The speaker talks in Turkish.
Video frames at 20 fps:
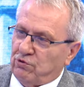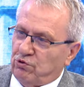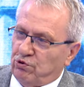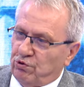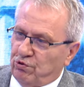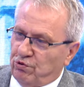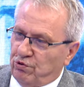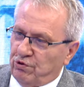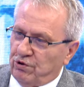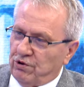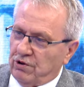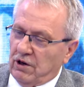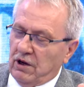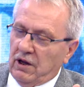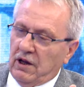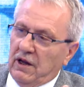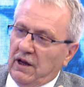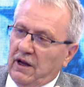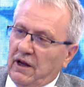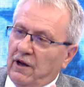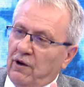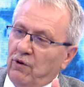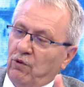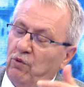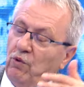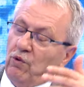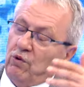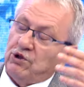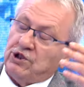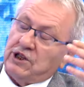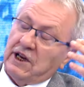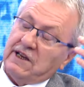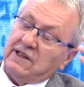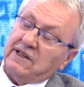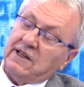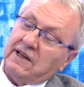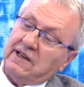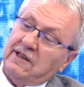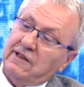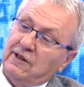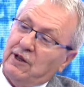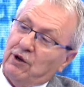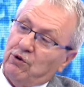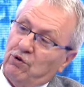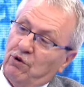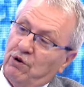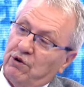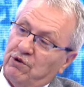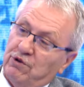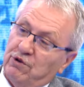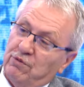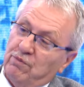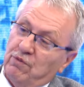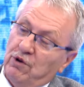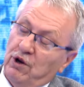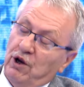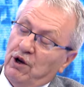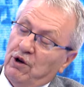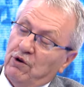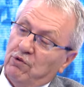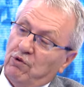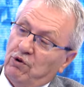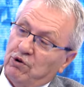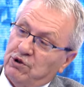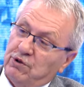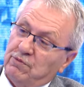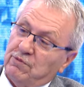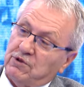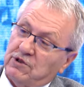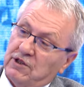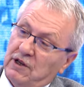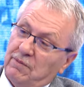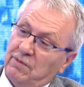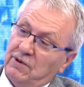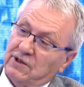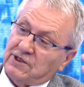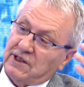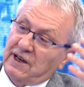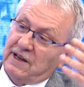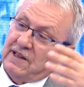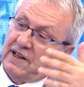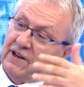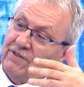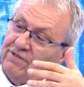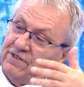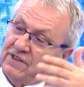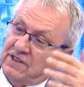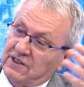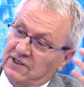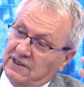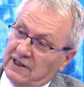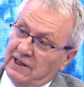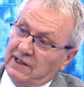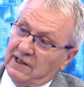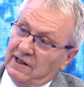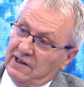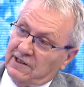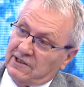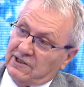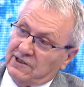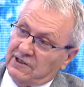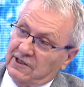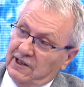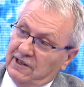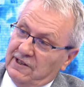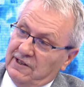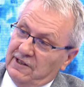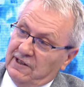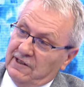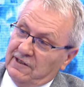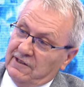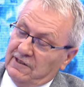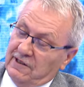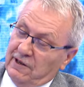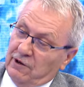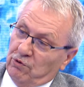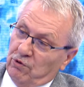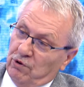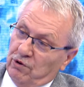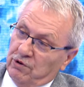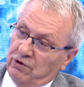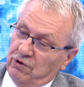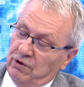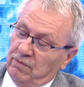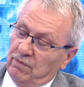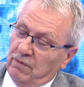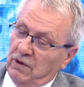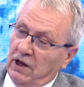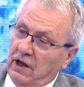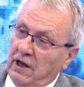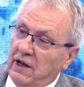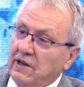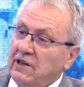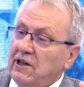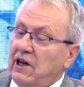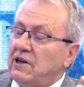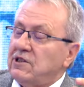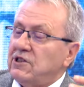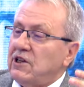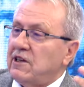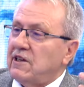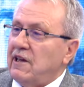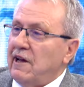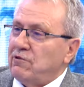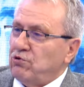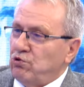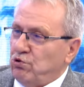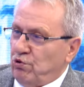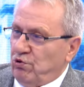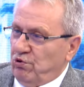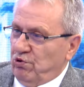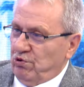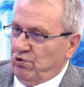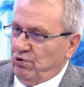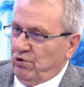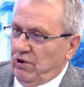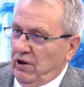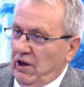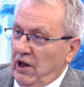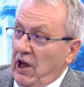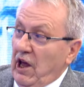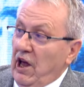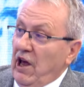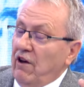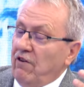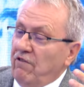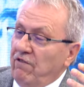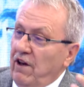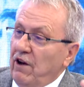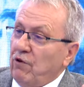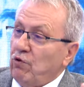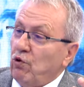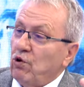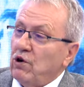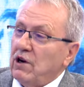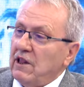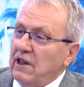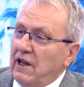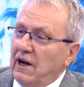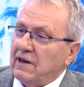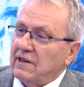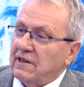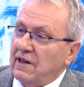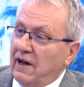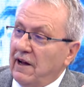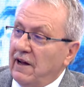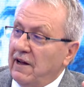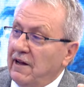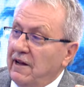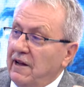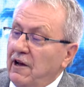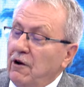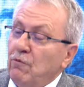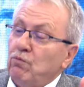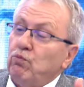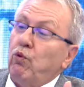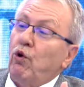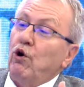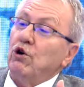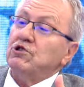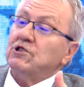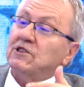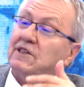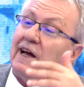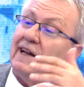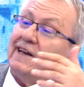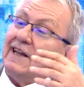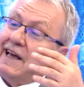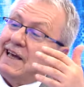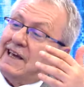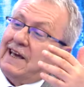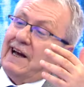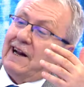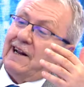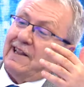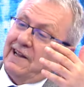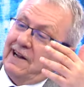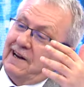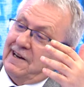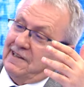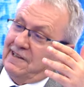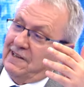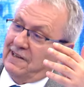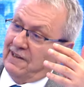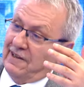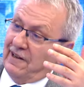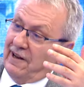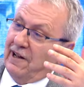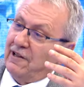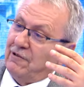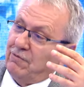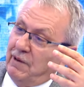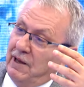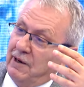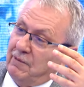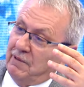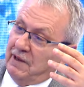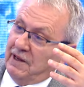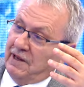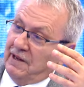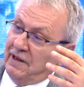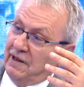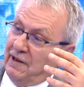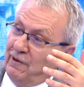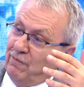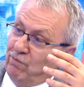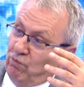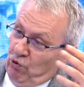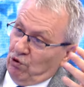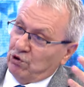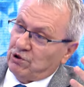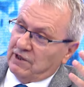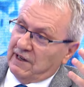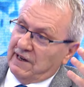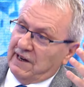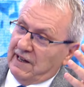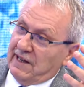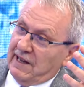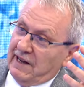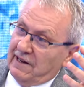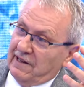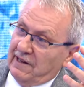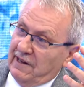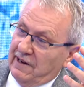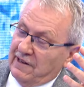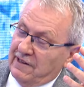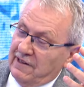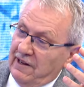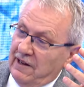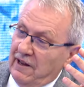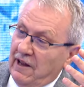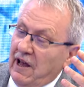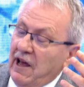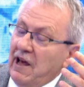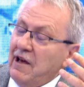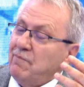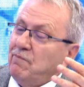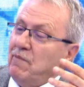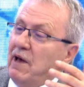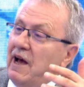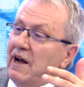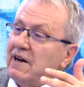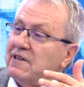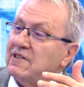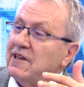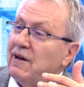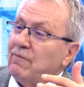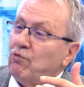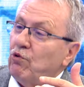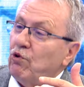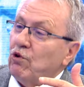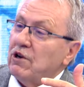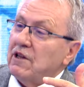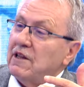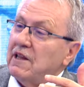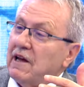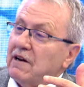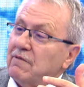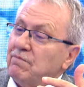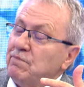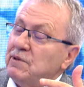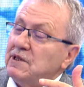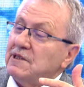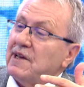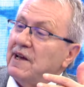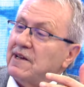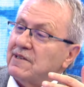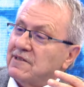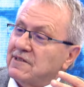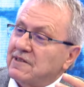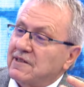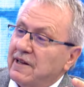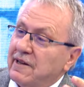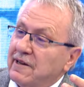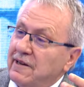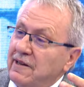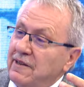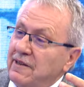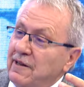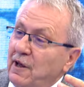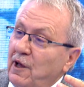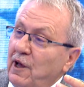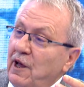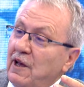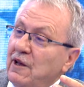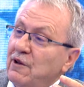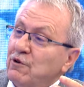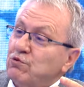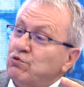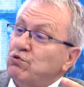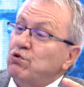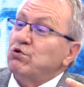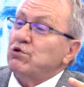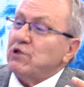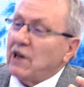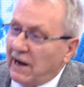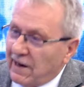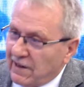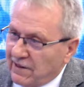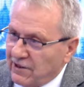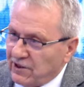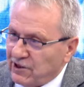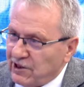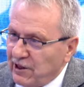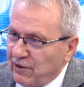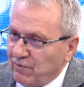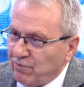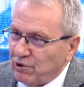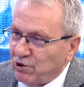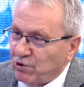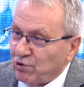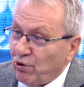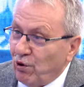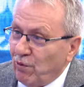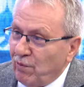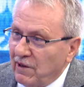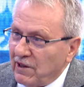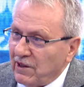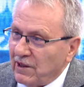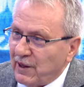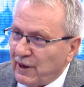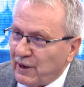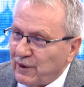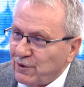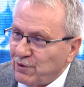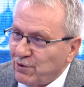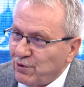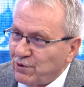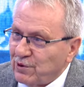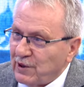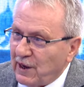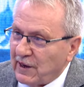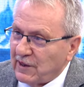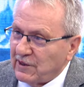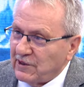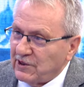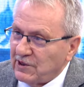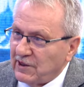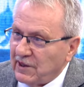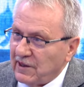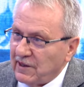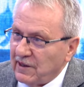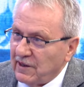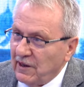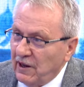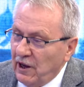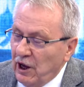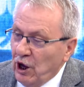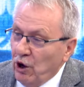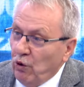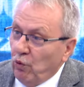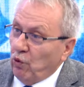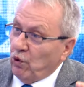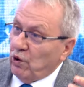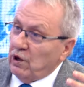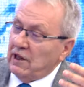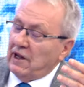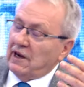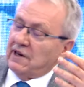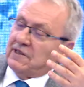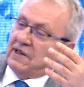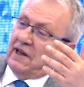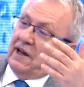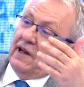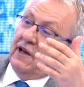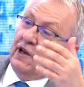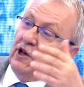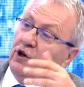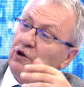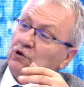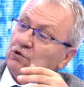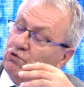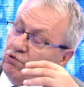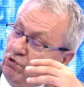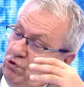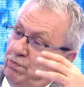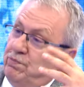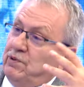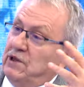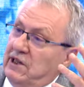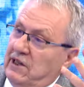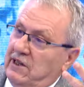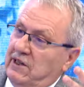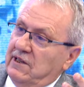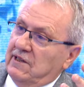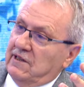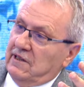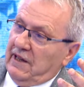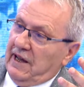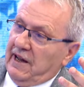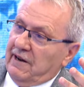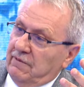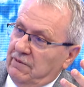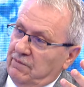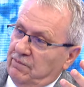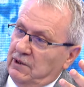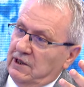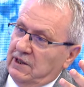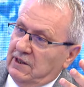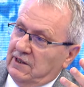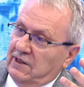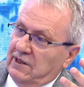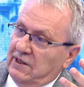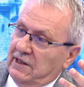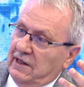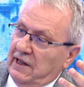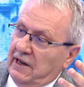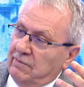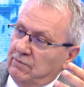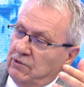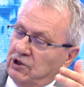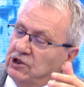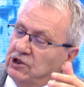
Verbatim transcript: çukur. Evet. O şeydekini de gördüm. Koca Mustafa Koca Paşa ile Fındıkzade arasındakini de gördüm. Gerçekten çukur. Ve oralarda bostan ekerlerdi Alper Bey. Evet. Bostan ekerlerdi. Meğersem oralar Bizanslıların su sarnıcıymış. Romalıların su sarnıçları. Oralarda su birikirler biriktirirlermiş.